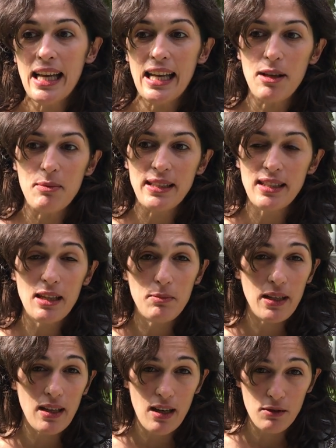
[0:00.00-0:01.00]
elementi del
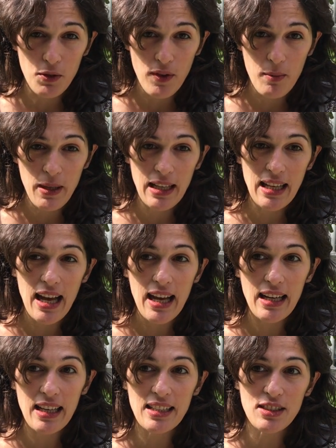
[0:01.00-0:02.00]
background
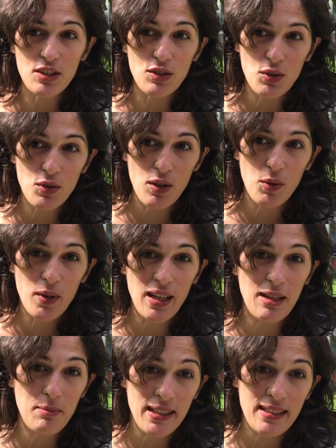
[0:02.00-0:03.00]
familiare, ci sono alcuni
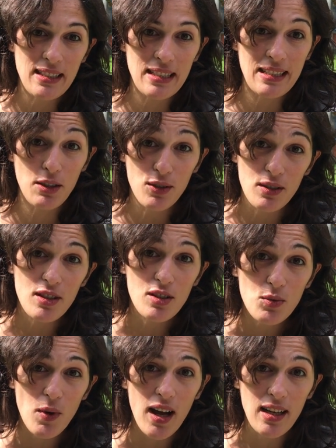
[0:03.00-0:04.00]
elementi
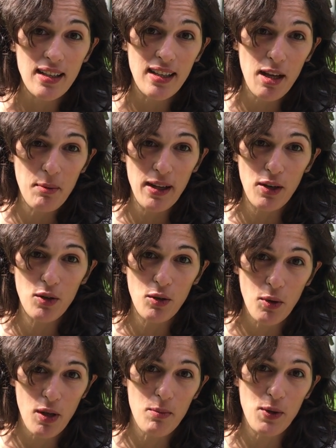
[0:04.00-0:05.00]
contestuali che
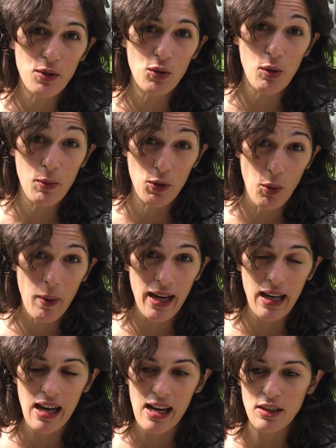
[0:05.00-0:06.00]
emergono in modo, in modo
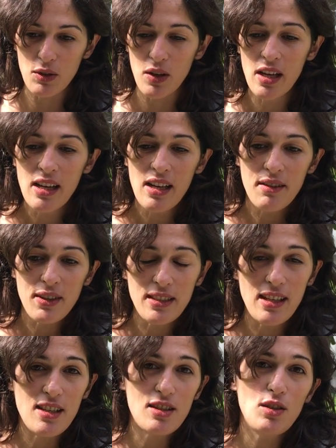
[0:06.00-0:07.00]
marcato.
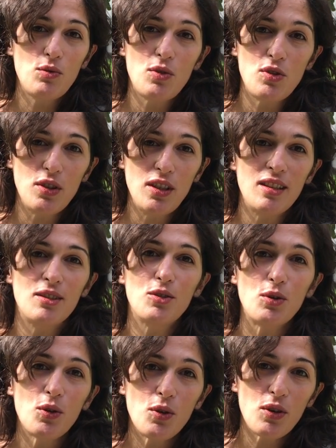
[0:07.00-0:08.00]
Infatti le istituzioni
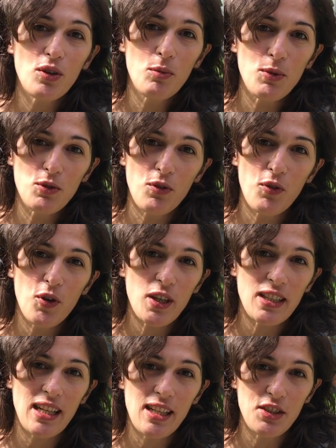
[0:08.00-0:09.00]
concorrono lavorano in modo
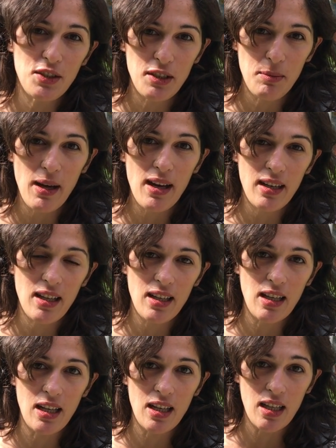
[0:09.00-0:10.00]
forte a legittimare
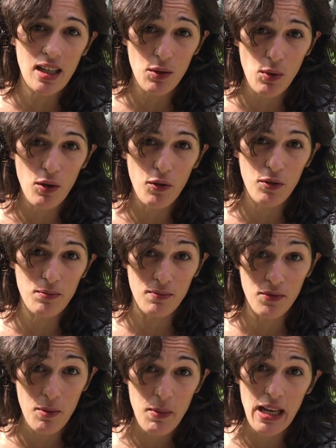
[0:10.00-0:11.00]
il, il ruolo
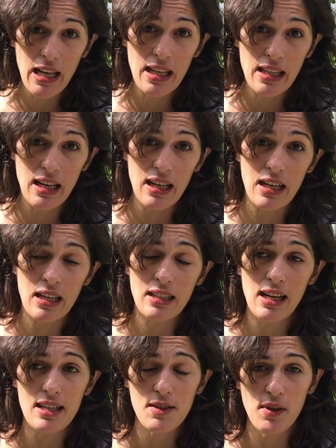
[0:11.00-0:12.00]
femminile nella,
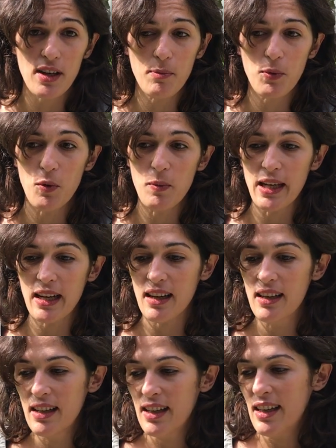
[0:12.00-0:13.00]
nella sfera pubblica.
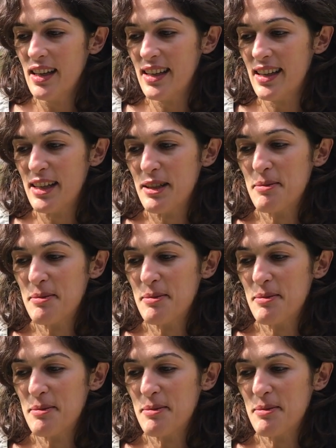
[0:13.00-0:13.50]
Eh,